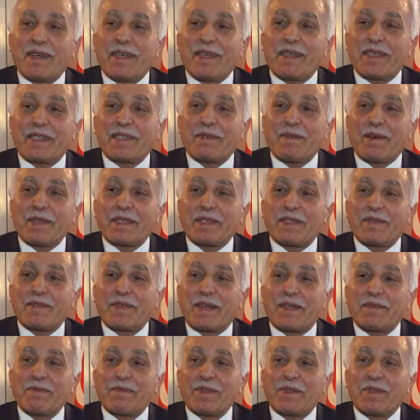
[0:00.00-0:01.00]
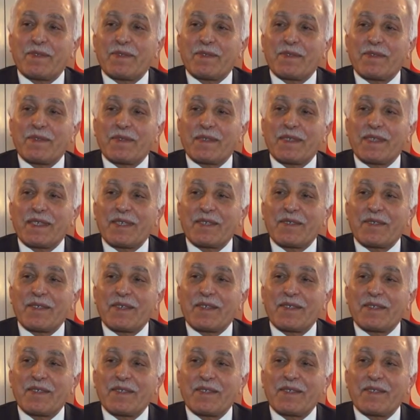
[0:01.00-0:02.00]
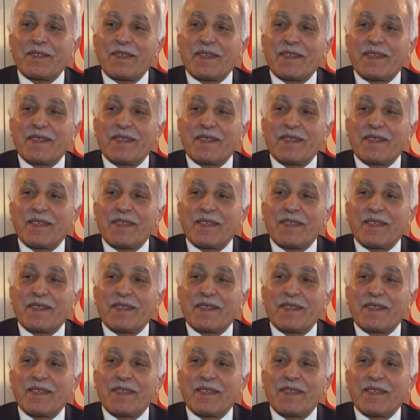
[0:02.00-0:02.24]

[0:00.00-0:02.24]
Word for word: İslami vahdetin öneminden bahsetti.